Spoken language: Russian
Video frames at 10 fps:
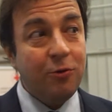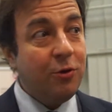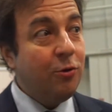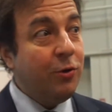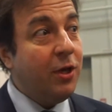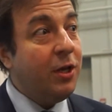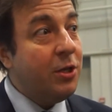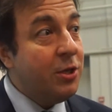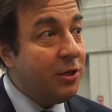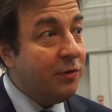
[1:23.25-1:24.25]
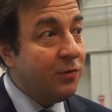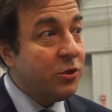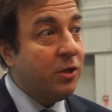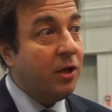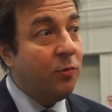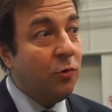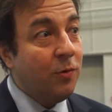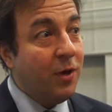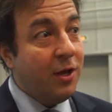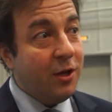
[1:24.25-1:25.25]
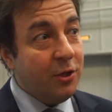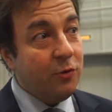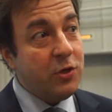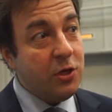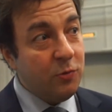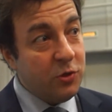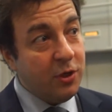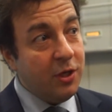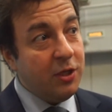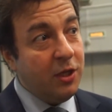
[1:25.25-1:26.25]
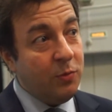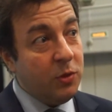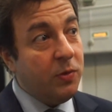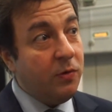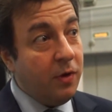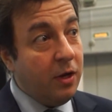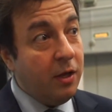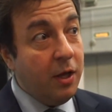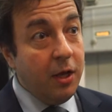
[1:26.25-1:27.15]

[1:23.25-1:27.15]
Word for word: У нее «Лукерия и дети» вышел альбом, когда вот все эти музыканты ей подпевали.